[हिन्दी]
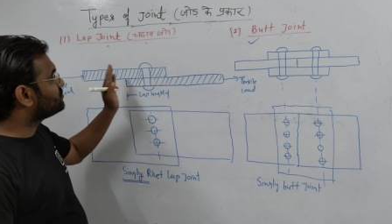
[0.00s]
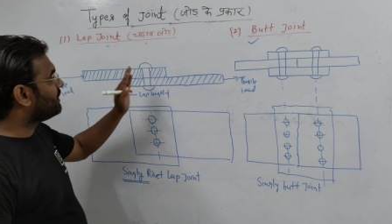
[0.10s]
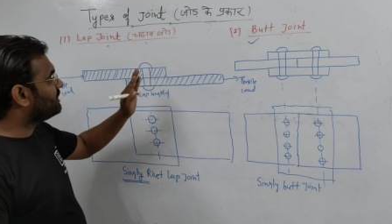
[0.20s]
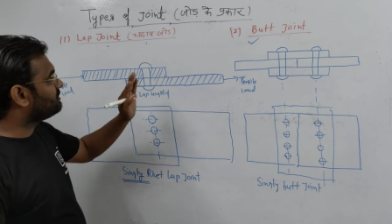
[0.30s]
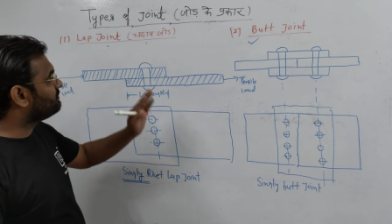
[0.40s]
ये
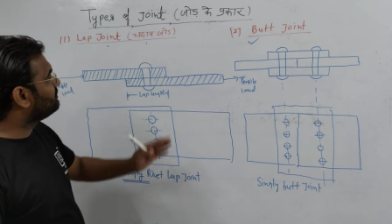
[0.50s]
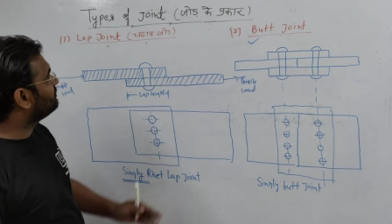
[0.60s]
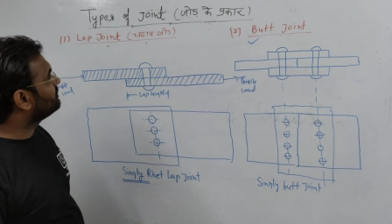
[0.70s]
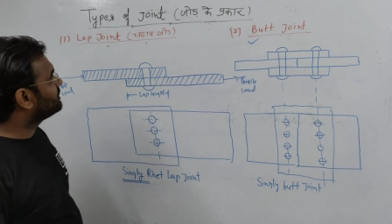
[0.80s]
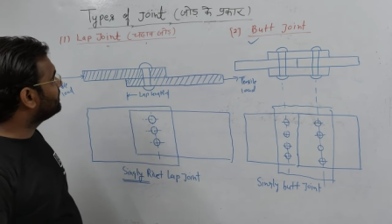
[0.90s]
ज्वाइंट
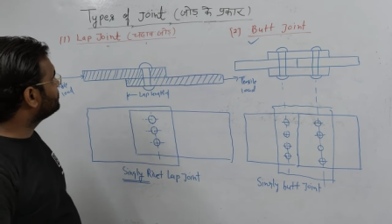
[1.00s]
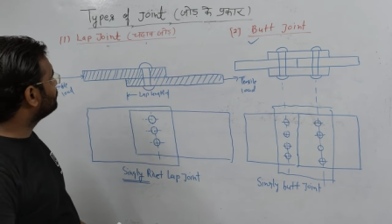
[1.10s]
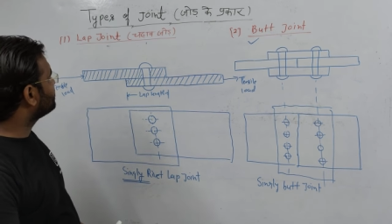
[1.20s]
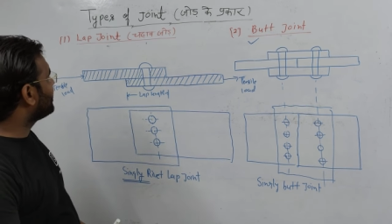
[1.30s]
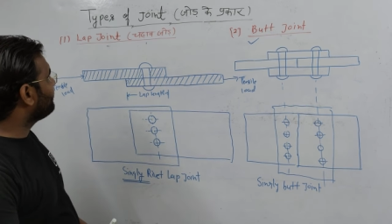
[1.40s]
के
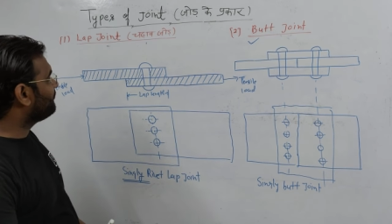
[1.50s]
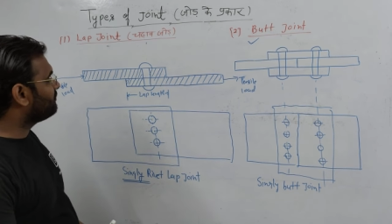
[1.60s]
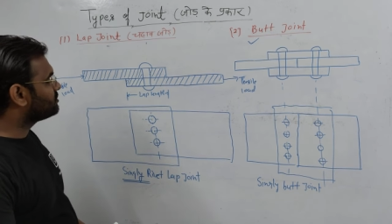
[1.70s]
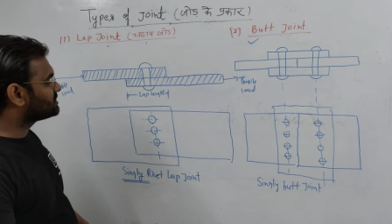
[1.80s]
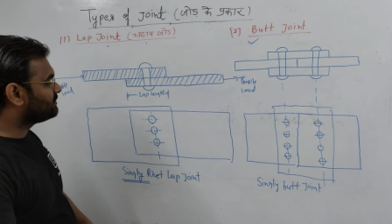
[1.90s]
जो टाइप
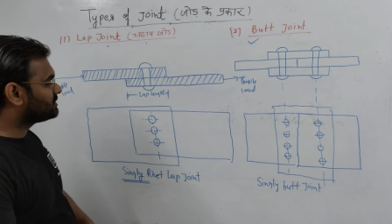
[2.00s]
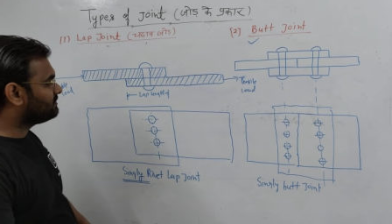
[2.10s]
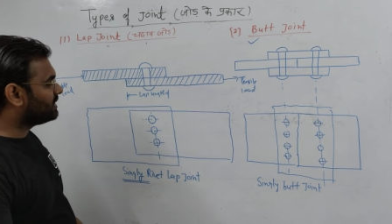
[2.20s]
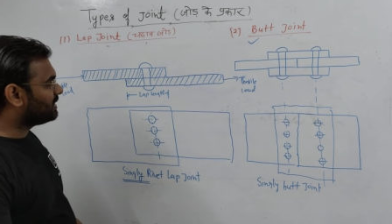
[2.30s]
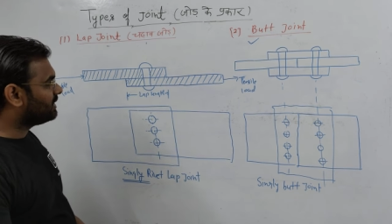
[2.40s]
है वो समझ
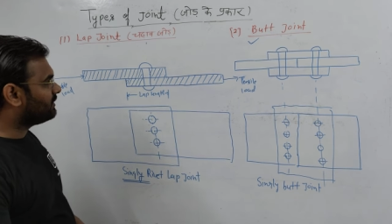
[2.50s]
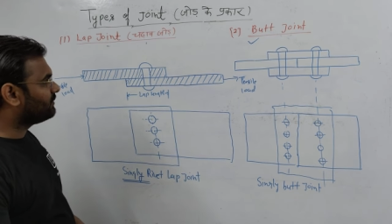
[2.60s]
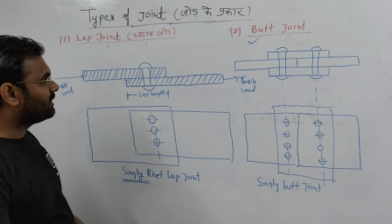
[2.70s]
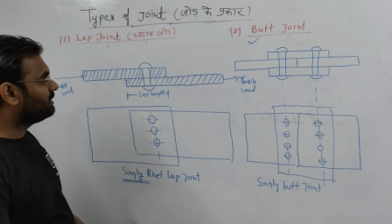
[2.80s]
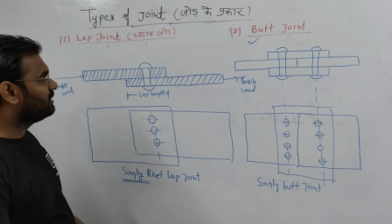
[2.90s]
में आ गया
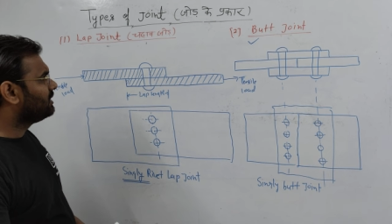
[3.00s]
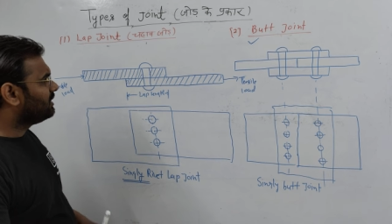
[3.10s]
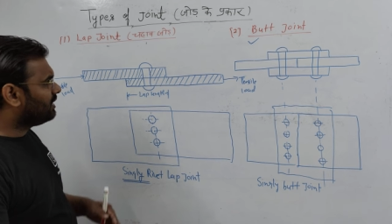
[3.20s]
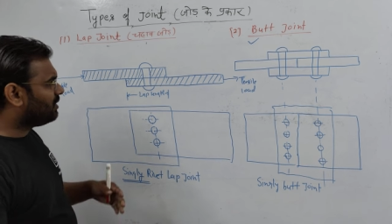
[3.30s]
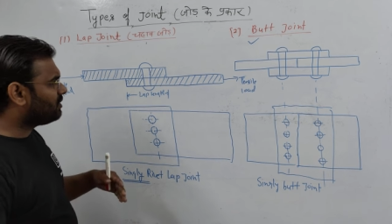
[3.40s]
होगा
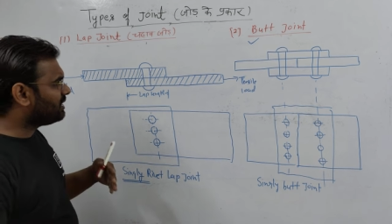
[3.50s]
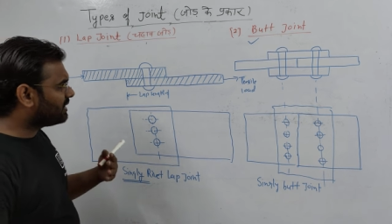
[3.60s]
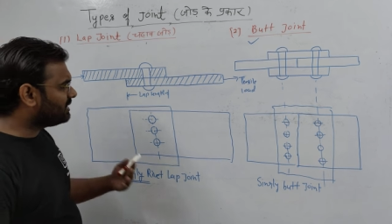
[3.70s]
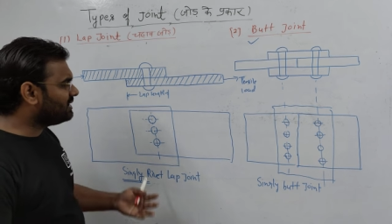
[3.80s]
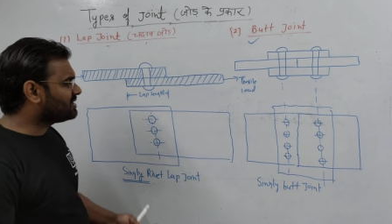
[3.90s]
और
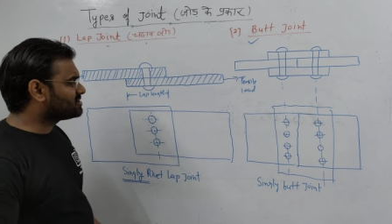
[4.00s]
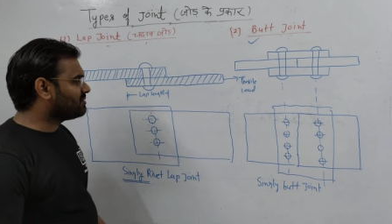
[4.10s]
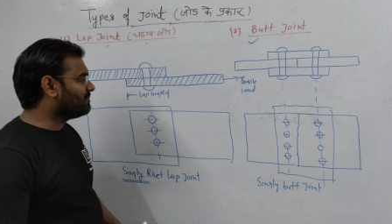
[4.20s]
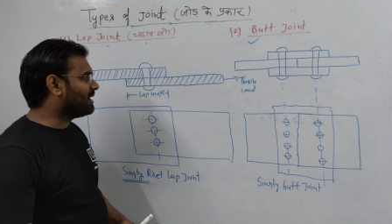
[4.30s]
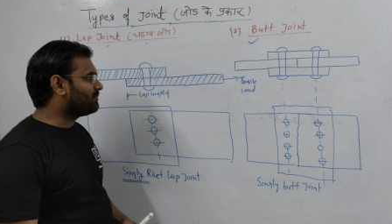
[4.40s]
अगले
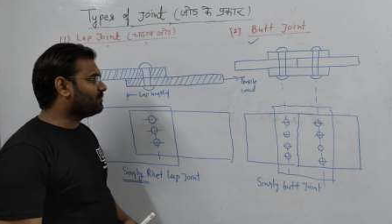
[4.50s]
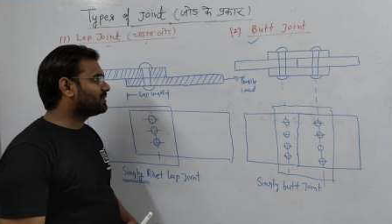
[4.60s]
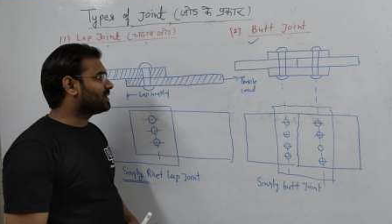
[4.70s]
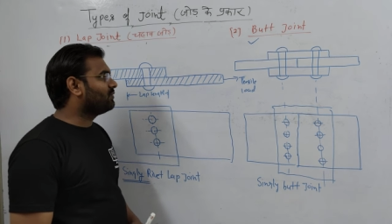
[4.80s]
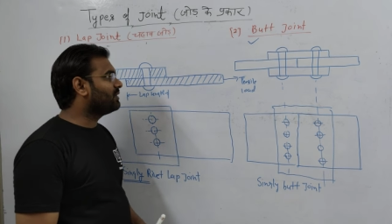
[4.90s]
लेक्चर में मैं आपको
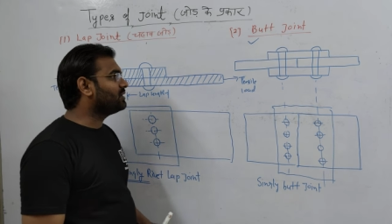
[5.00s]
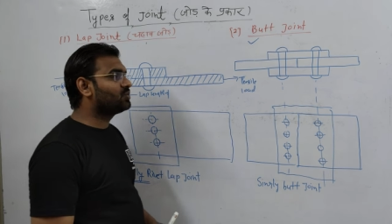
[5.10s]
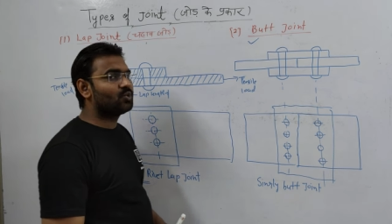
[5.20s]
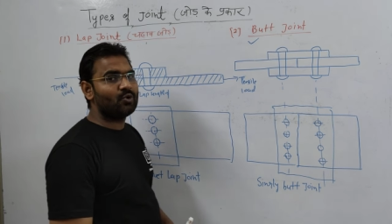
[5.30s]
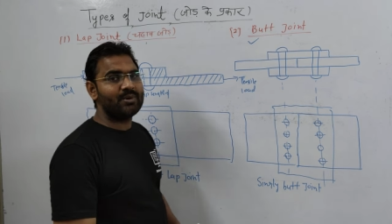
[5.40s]
बताऊंगा कि
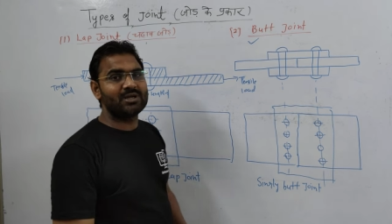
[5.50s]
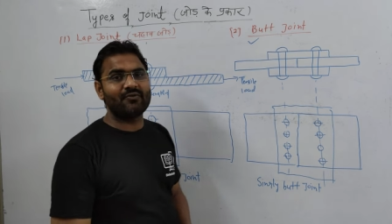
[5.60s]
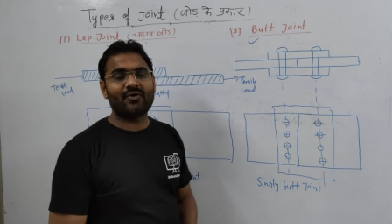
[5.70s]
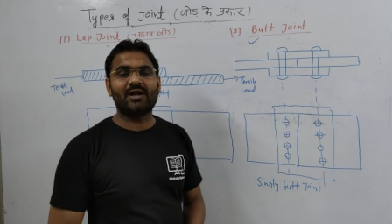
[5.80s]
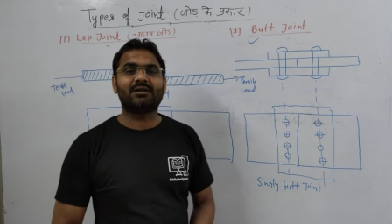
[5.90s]
दोनों में
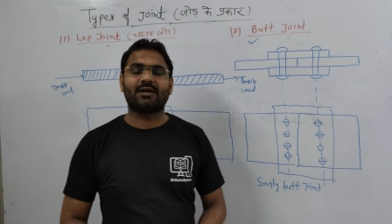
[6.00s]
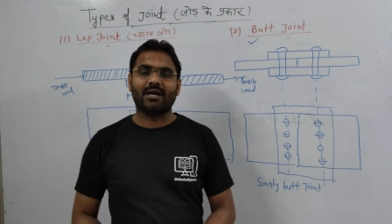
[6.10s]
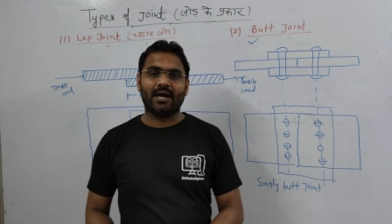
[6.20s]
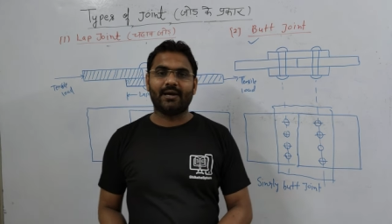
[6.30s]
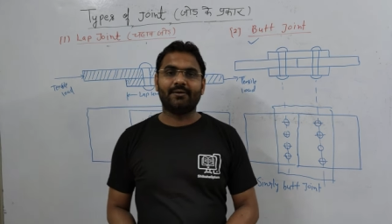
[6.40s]
डिफरेंट
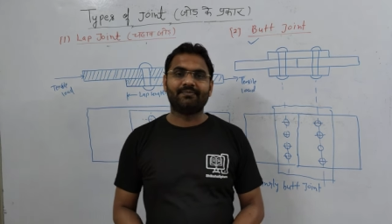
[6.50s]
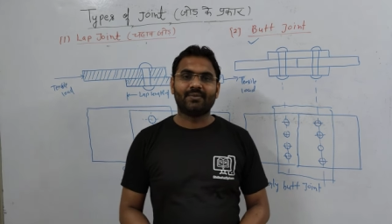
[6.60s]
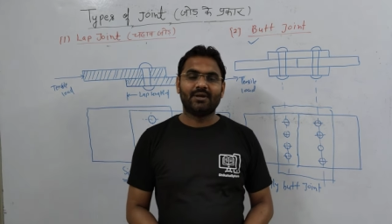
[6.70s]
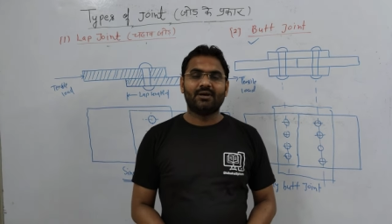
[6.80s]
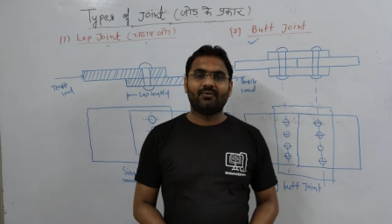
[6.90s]
क्या है
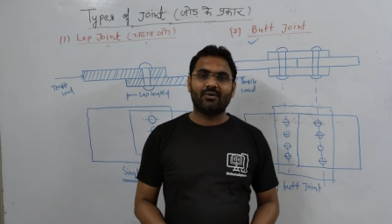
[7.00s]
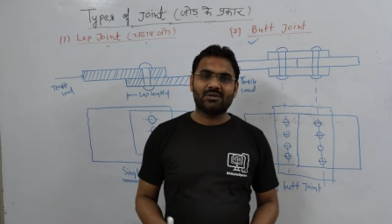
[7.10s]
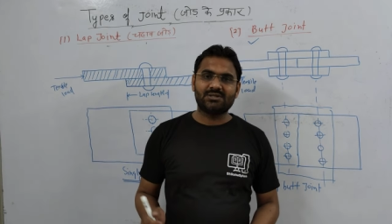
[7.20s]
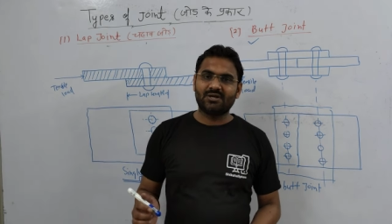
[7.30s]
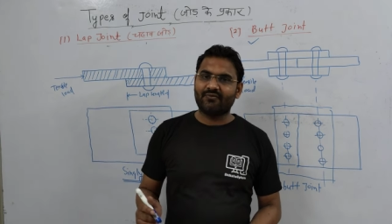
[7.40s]

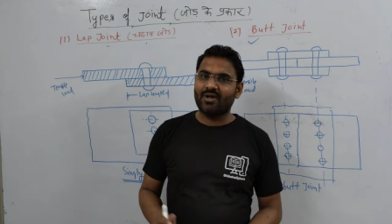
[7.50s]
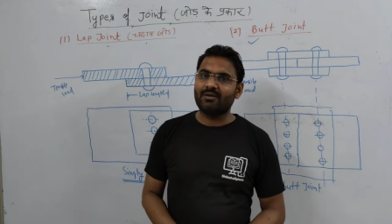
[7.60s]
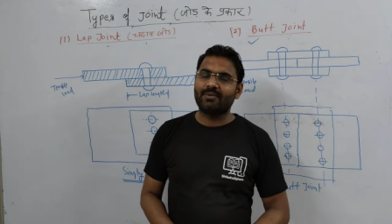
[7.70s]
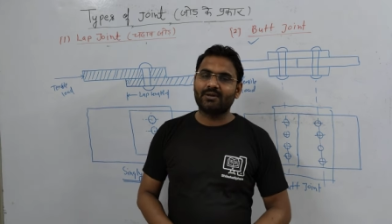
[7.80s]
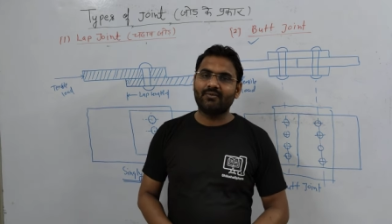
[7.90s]
वॉट इज
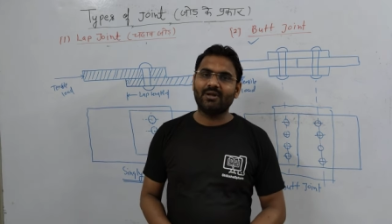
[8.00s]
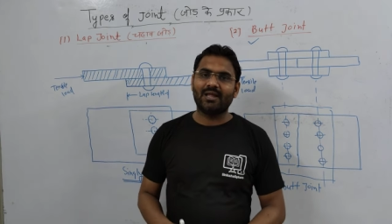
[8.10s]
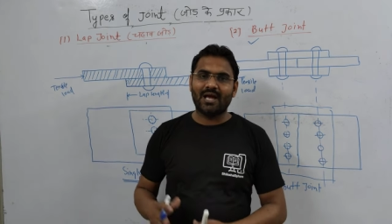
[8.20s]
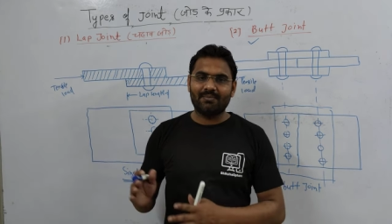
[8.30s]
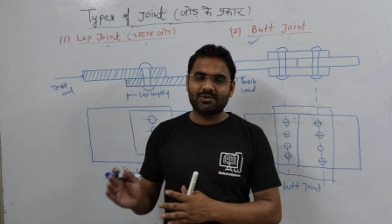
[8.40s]
डिफरेंट
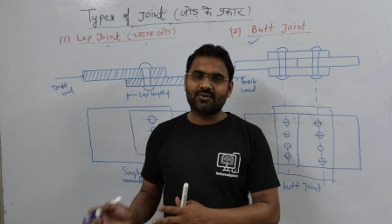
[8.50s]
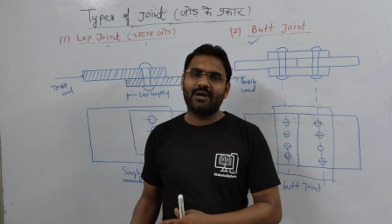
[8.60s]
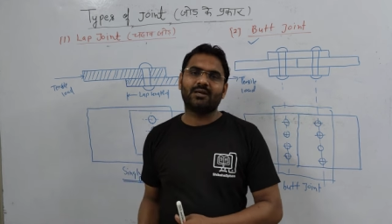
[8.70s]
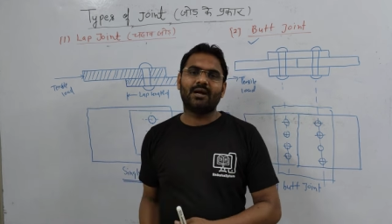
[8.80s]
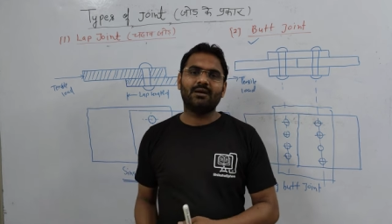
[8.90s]
बिटवीन लेप
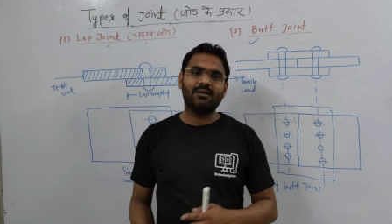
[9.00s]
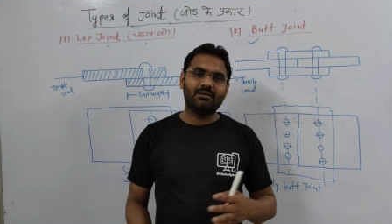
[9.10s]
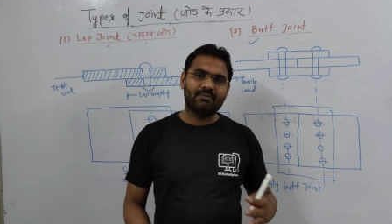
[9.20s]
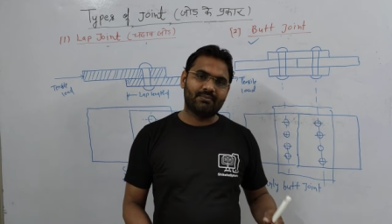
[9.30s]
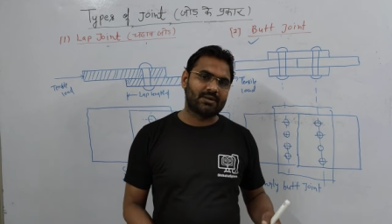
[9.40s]
ज्वाइंट एंड
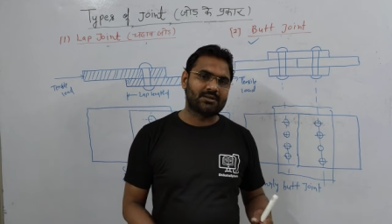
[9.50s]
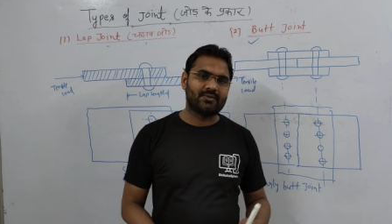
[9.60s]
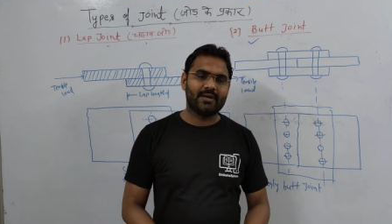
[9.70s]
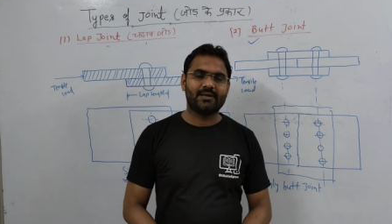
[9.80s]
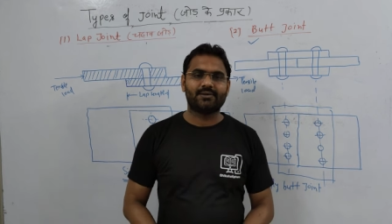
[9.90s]
बट
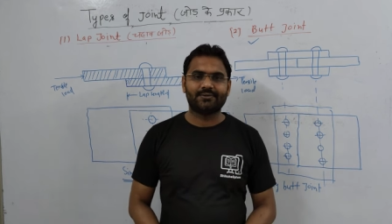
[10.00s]
ज्वाइंट